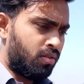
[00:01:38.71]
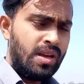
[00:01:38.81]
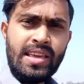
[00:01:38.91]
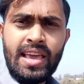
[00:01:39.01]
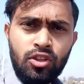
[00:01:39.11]

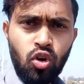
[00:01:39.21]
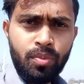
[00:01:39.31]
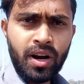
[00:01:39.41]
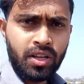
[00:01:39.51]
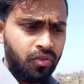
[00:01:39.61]
यही एक दो
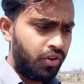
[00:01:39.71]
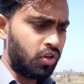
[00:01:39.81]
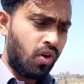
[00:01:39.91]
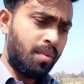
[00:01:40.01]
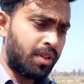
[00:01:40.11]
मिनट की
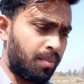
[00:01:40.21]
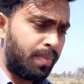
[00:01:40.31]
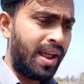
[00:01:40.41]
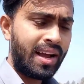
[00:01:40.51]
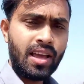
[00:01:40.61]
वीडियो है मतलब
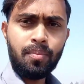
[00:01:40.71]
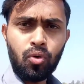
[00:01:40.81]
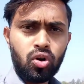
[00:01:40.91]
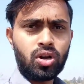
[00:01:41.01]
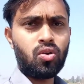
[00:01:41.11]
बना के
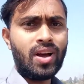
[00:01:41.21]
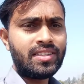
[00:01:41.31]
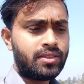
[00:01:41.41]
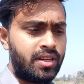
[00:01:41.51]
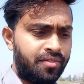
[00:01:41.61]
अपलोड करो
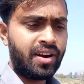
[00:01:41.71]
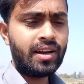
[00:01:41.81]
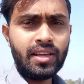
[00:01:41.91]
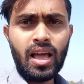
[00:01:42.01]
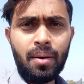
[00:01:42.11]
गाइस
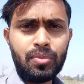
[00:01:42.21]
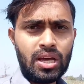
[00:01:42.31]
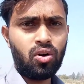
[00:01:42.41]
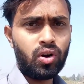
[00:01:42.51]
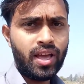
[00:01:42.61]
डेफिनेटली आप
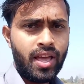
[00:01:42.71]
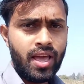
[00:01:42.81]
देखोगे